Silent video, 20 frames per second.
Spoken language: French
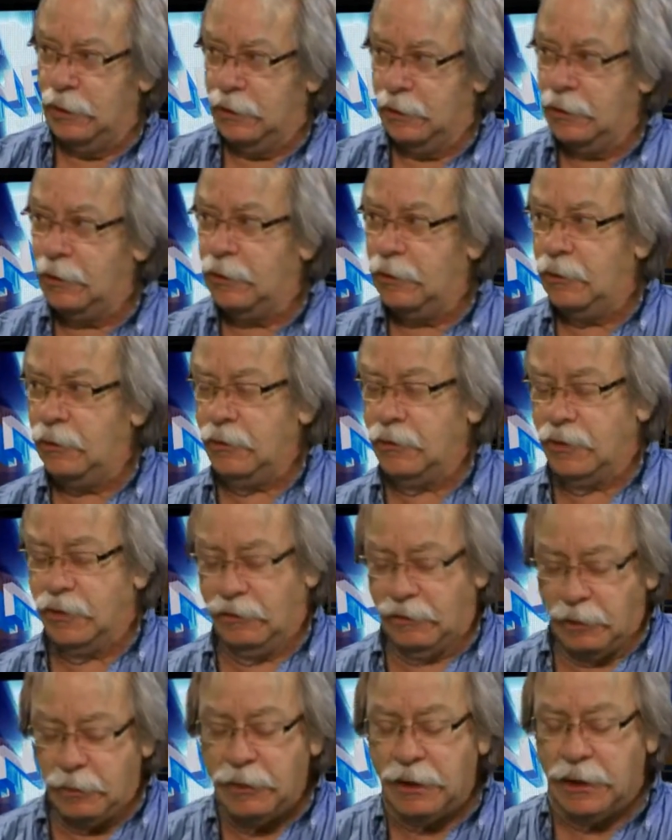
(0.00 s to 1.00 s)
Là. non, oh non,
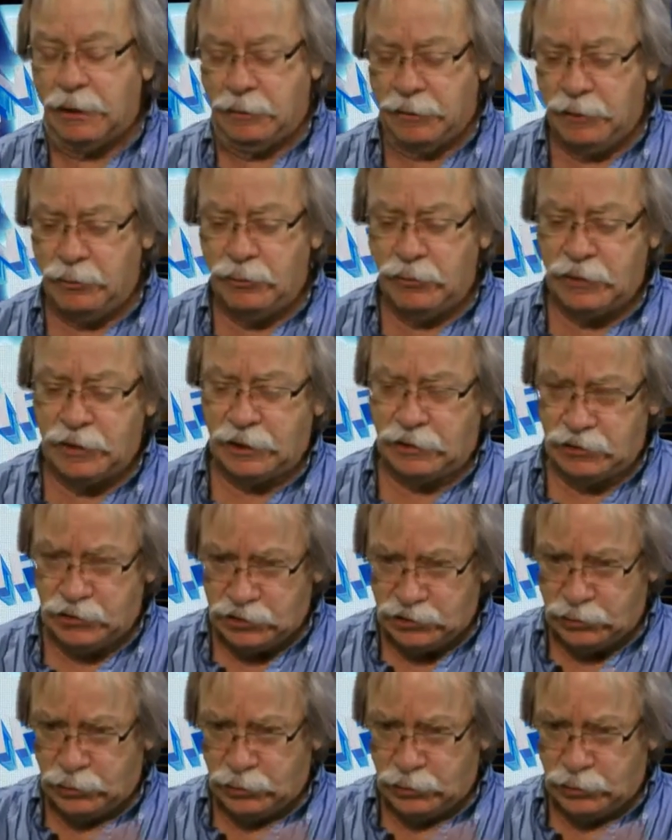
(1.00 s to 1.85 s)
c'est vraiment de la belle musique que